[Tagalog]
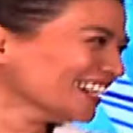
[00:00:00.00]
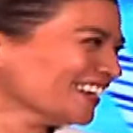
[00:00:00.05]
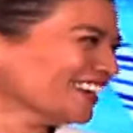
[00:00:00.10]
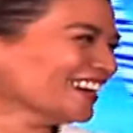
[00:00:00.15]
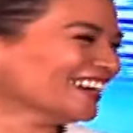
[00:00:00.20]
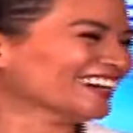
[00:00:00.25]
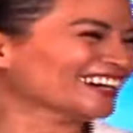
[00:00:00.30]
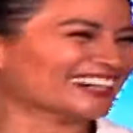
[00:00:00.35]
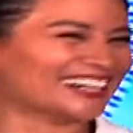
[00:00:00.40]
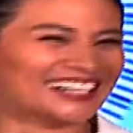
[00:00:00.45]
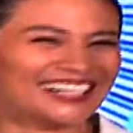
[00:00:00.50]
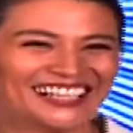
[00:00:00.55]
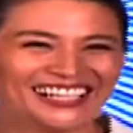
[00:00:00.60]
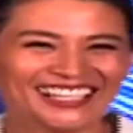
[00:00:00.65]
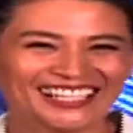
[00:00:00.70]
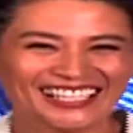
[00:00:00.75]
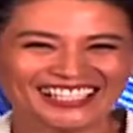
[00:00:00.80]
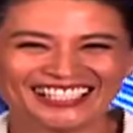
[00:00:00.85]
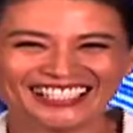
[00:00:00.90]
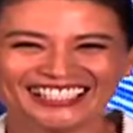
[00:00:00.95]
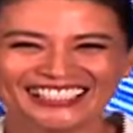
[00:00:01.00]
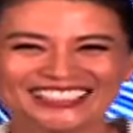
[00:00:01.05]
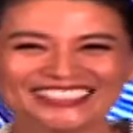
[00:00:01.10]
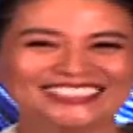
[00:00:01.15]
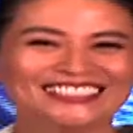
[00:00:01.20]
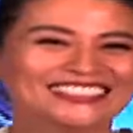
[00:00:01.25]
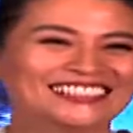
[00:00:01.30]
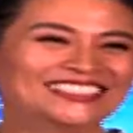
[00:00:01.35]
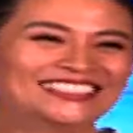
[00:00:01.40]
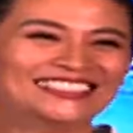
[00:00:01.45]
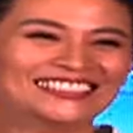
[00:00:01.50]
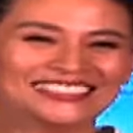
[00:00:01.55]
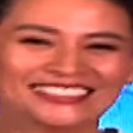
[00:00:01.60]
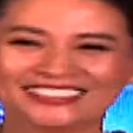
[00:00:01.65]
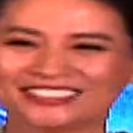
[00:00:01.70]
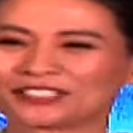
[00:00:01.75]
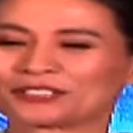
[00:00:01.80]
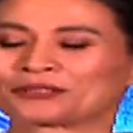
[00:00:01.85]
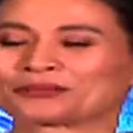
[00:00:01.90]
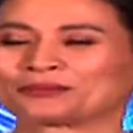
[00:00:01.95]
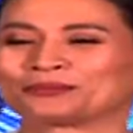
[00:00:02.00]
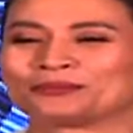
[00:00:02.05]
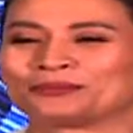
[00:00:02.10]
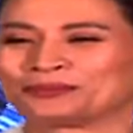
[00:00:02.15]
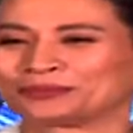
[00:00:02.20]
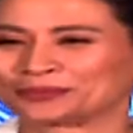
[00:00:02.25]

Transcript: Nagbabalik sinimalaya rin si